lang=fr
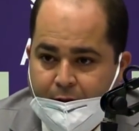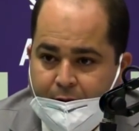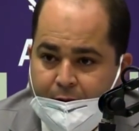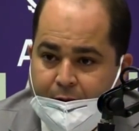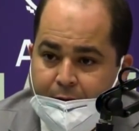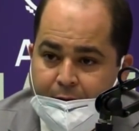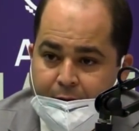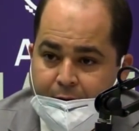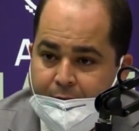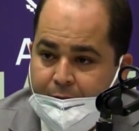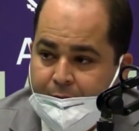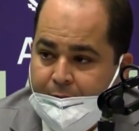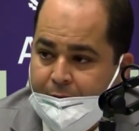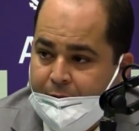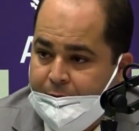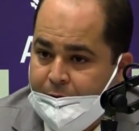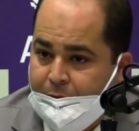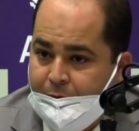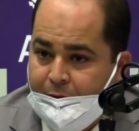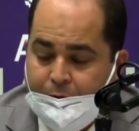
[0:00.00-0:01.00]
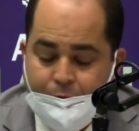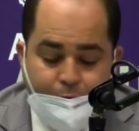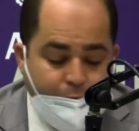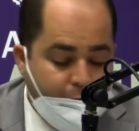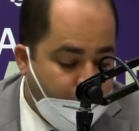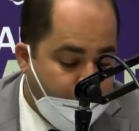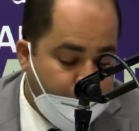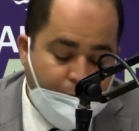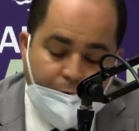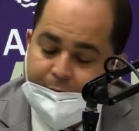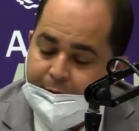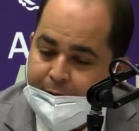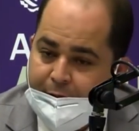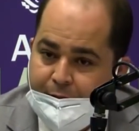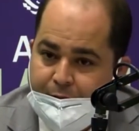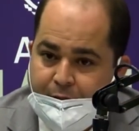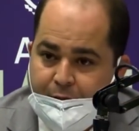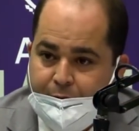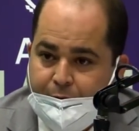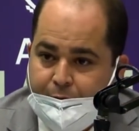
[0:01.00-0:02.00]
Les liquidités sont là, je vais vous donner les
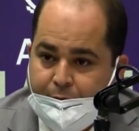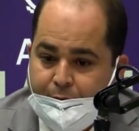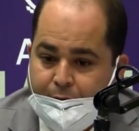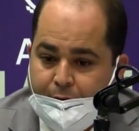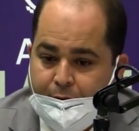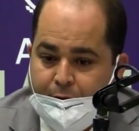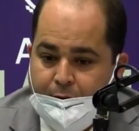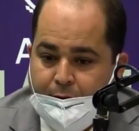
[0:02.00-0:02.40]
chiffres.